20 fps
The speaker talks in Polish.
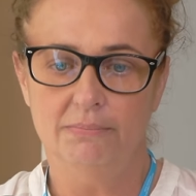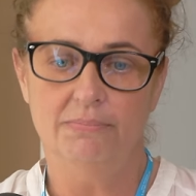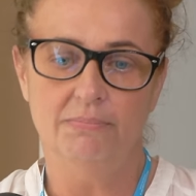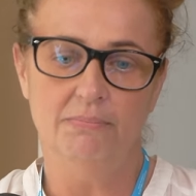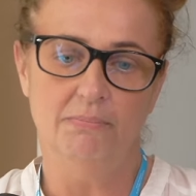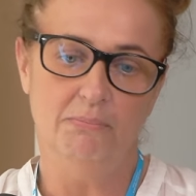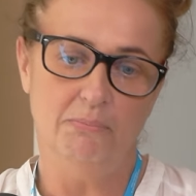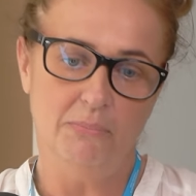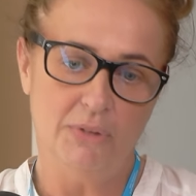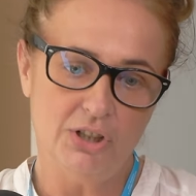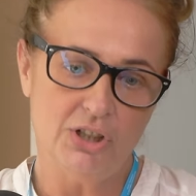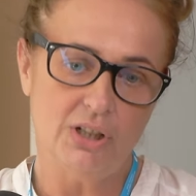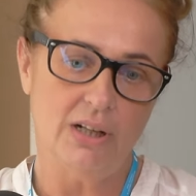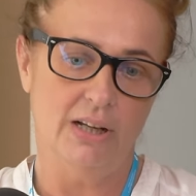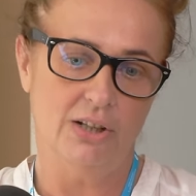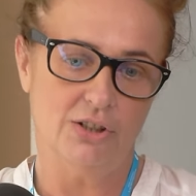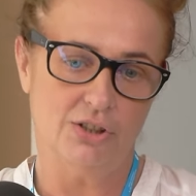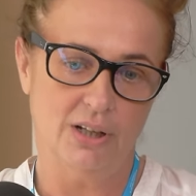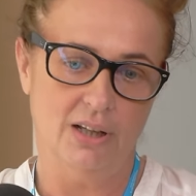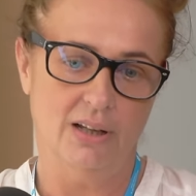
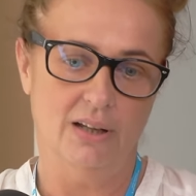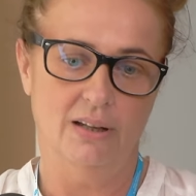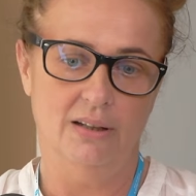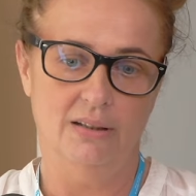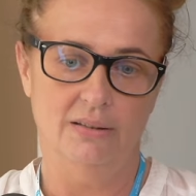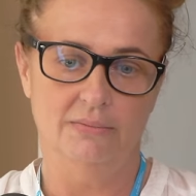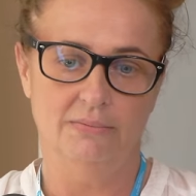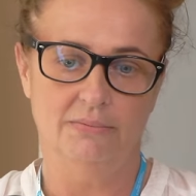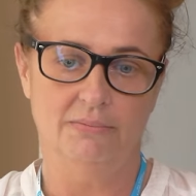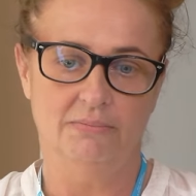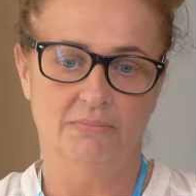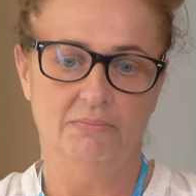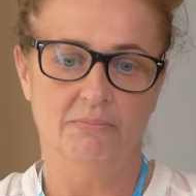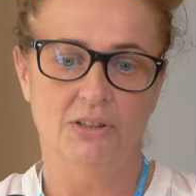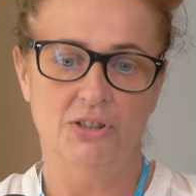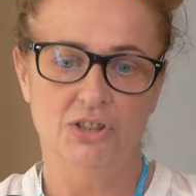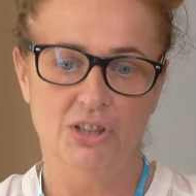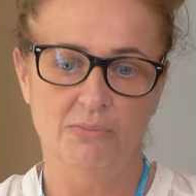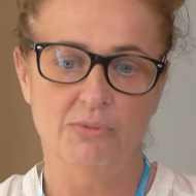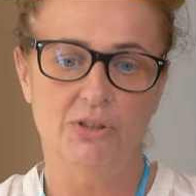myślę, że
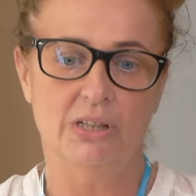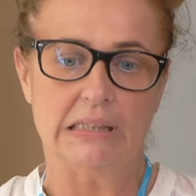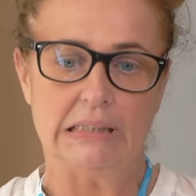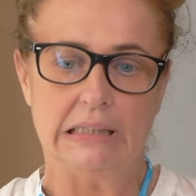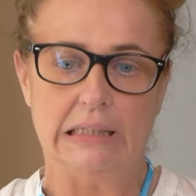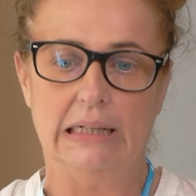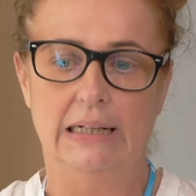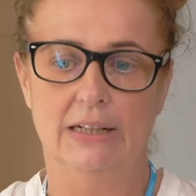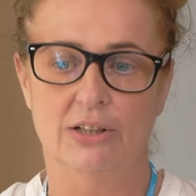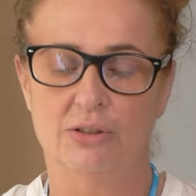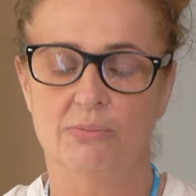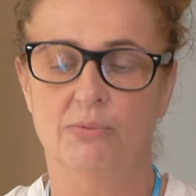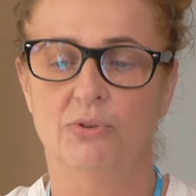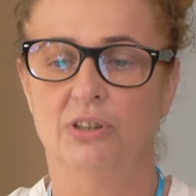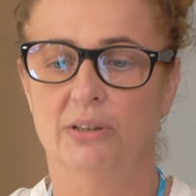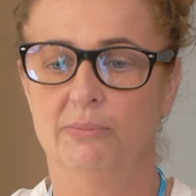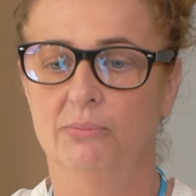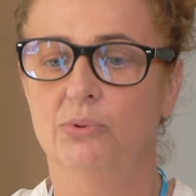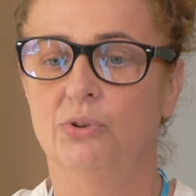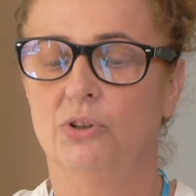będziemy się starali, żeby
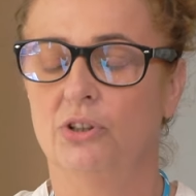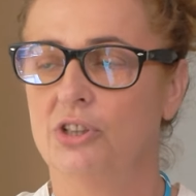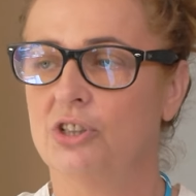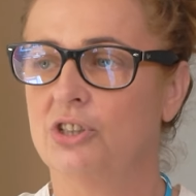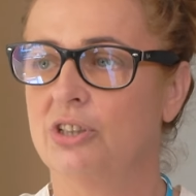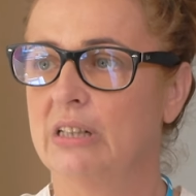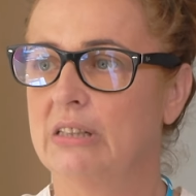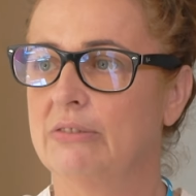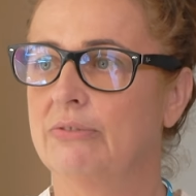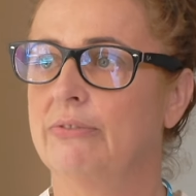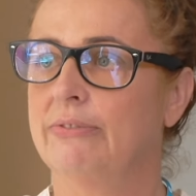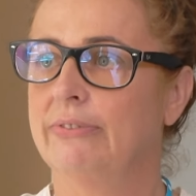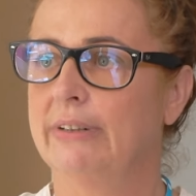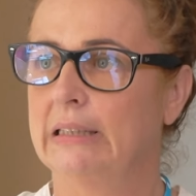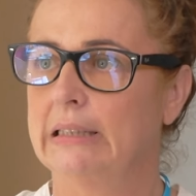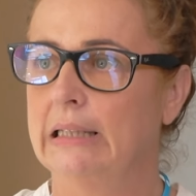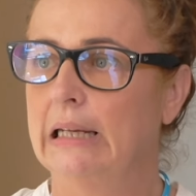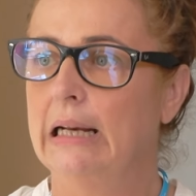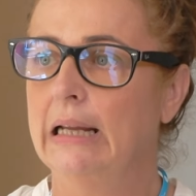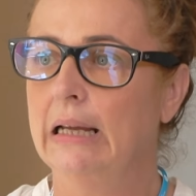one były chociaż raz w
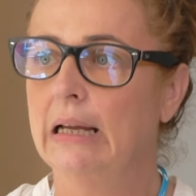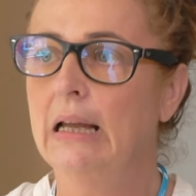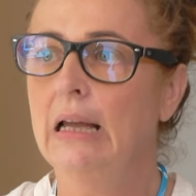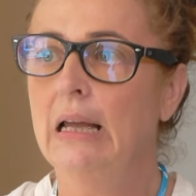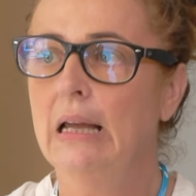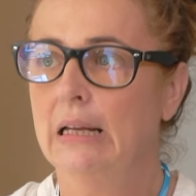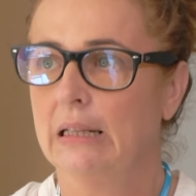kwartale